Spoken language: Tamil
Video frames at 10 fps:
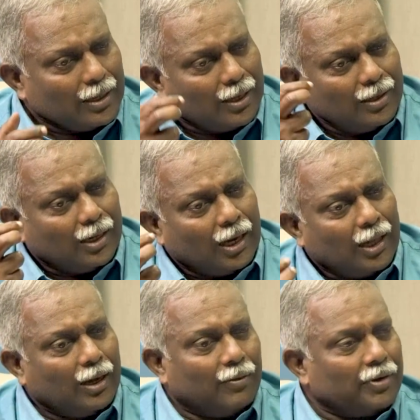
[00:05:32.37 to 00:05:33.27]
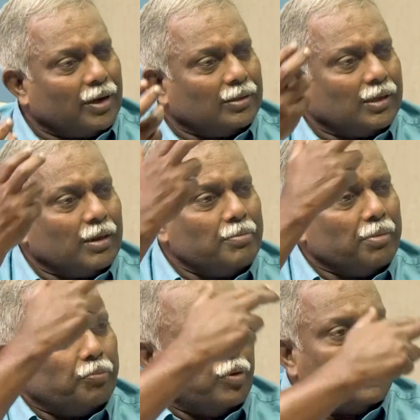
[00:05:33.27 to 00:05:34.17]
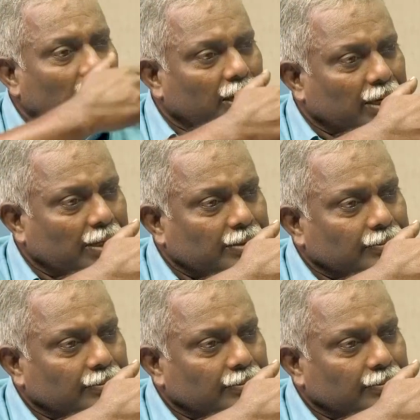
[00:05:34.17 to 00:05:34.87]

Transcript: என்ன நிலையில் அவர்கள் திரும்பி போவார்கள்